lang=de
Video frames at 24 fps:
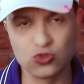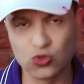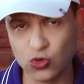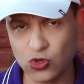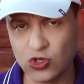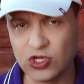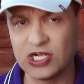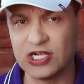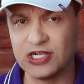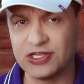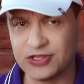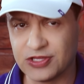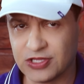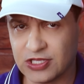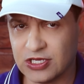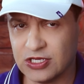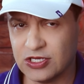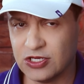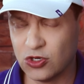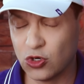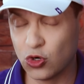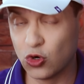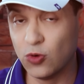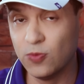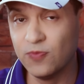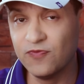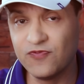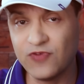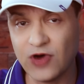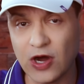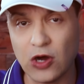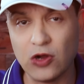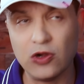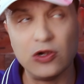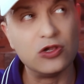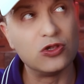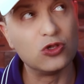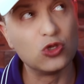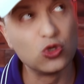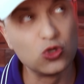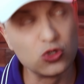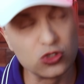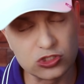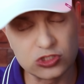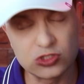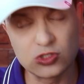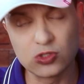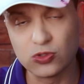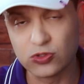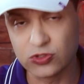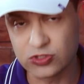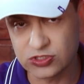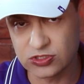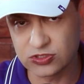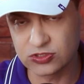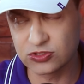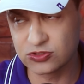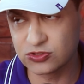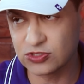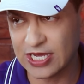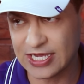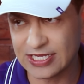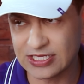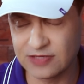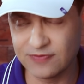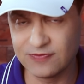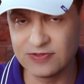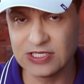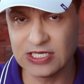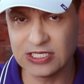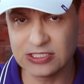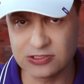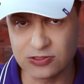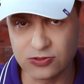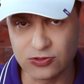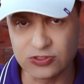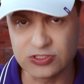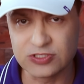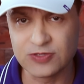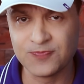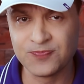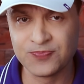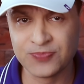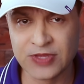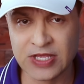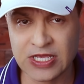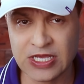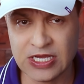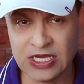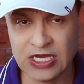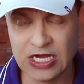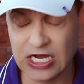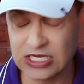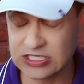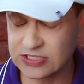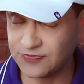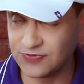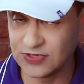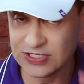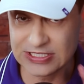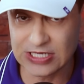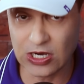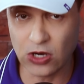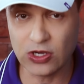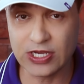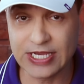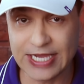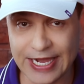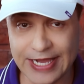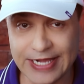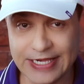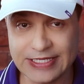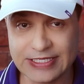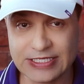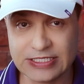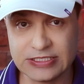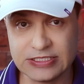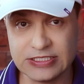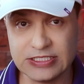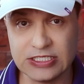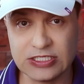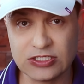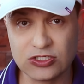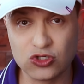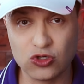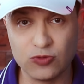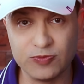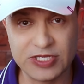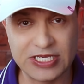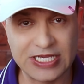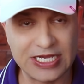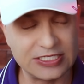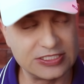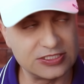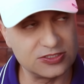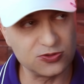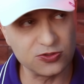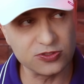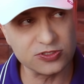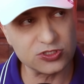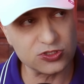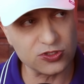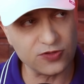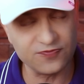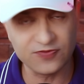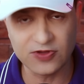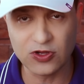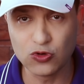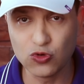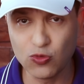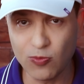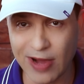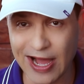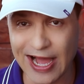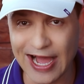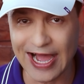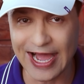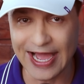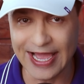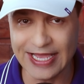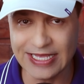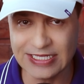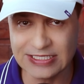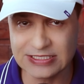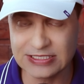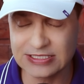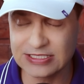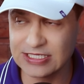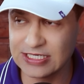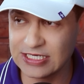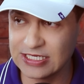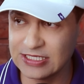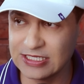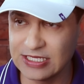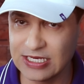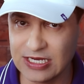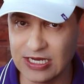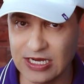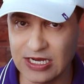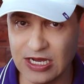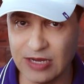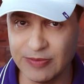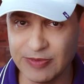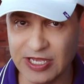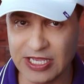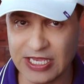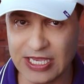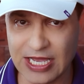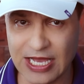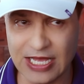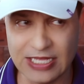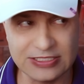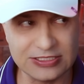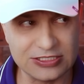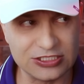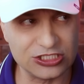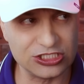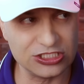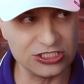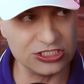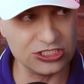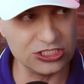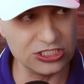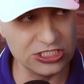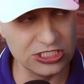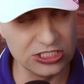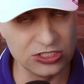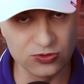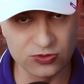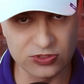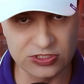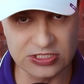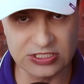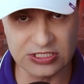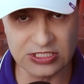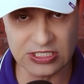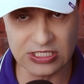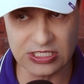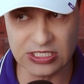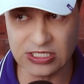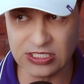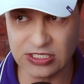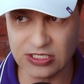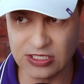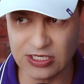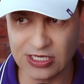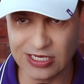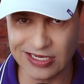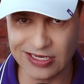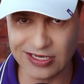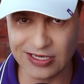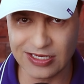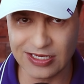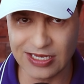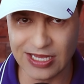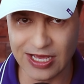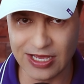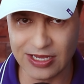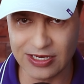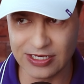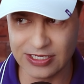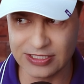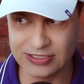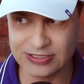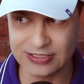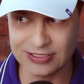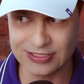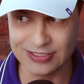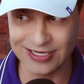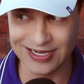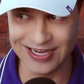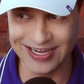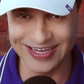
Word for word: Trödeln, rumfaulen, lustlos und so aktivitätslos. Also finde ich auch geil, dass die Kommunikationssoftware Nummer eins in der amerikanischen Industrie nachlässig